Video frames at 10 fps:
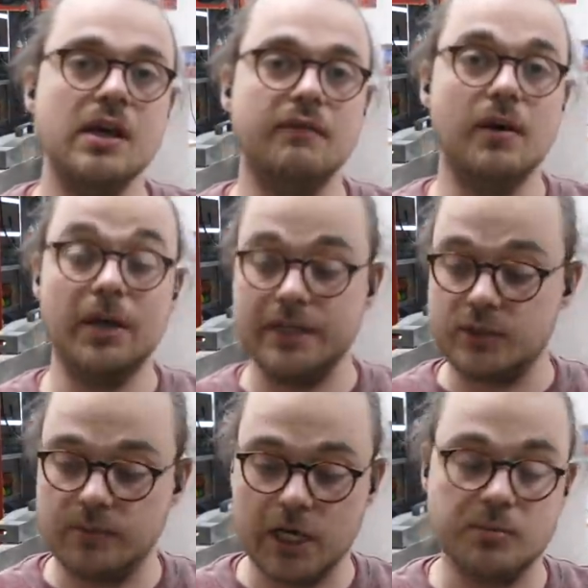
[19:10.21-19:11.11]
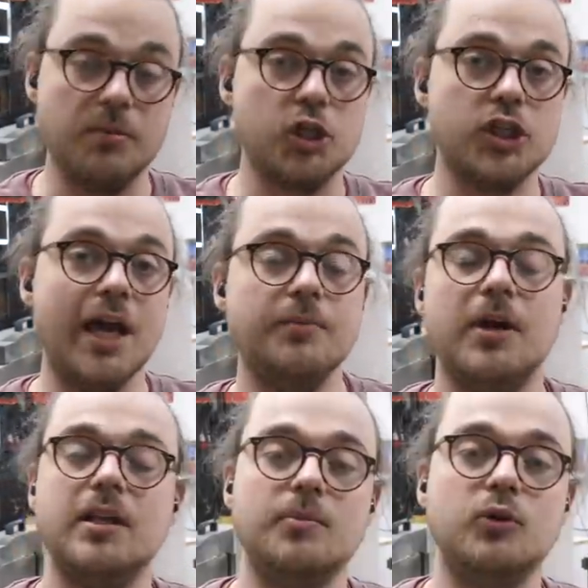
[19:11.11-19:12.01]
Wenn man das zum Beispiel bei
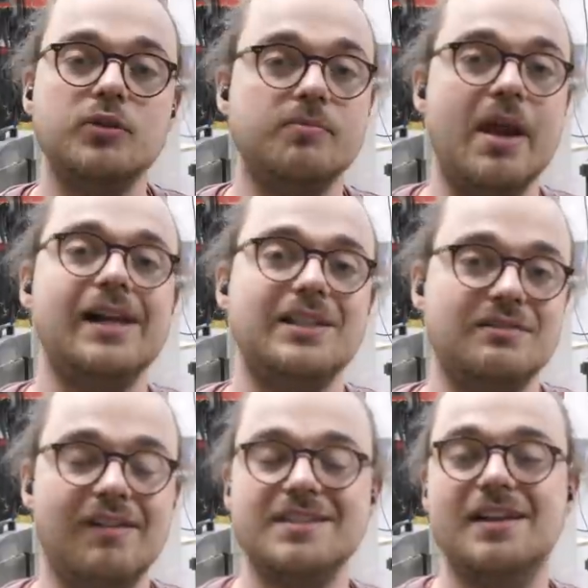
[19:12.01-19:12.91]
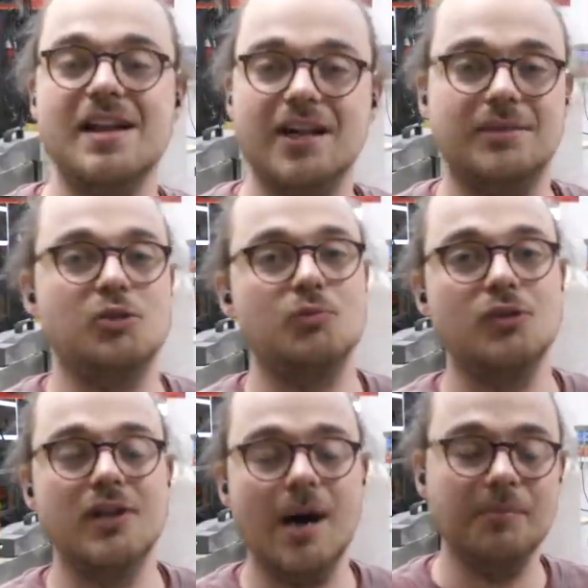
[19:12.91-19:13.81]
Schneidebrettern benutzt, perlt das Wasser nach dem
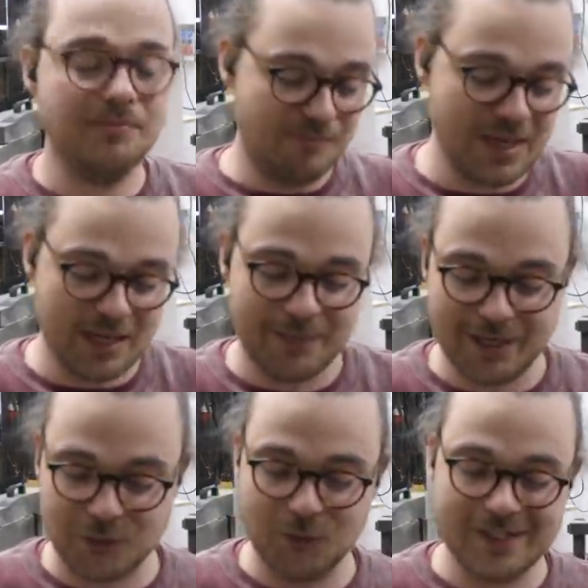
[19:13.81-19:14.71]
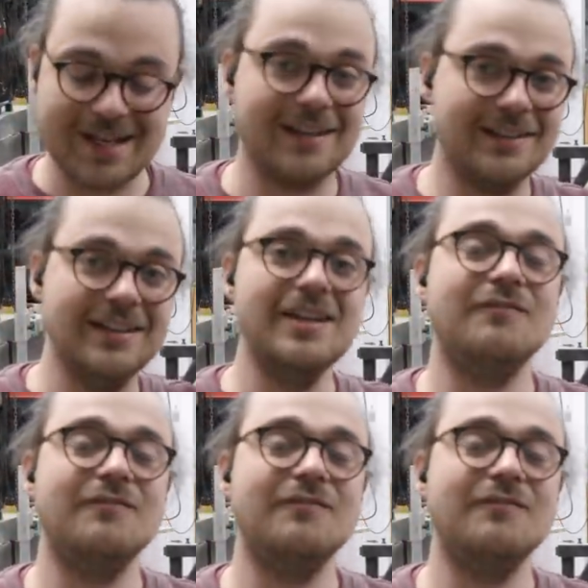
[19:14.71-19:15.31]
Spülen ab. Mega, mega coole Sache.